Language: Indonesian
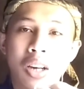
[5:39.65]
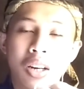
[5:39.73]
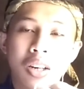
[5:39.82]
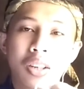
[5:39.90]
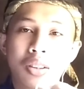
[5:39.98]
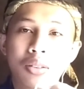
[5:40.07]

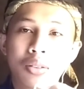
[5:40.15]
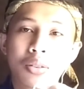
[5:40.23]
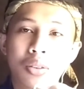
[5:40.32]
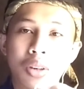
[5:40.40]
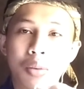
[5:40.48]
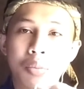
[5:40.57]
karena itu
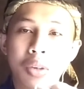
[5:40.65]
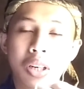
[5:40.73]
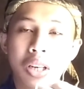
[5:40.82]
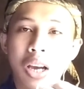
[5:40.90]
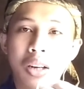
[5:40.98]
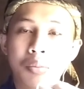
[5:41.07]
juga
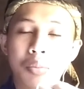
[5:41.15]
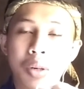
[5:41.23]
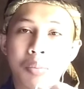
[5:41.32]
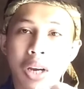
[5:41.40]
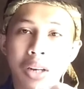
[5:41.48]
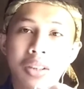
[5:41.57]
pilihan
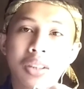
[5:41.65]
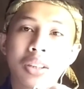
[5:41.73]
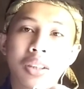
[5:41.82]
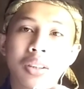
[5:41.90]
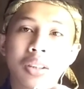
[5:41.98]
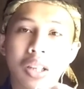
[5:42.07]

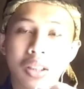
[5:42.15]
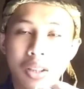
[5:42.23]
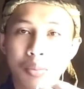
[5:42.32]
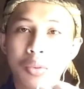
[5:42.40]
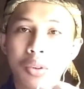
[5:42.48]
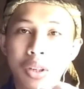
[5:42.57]
pribadi
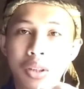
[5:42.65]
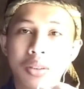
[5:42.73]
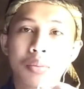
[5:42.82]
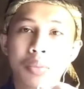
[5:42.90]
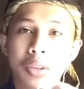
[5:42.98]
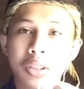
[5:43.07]
nanti
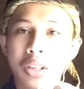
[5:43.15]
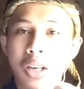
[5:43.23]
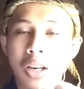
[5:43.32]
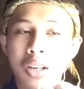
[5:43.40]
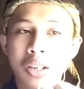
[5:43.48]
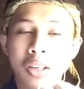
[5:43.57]
mungkin bisa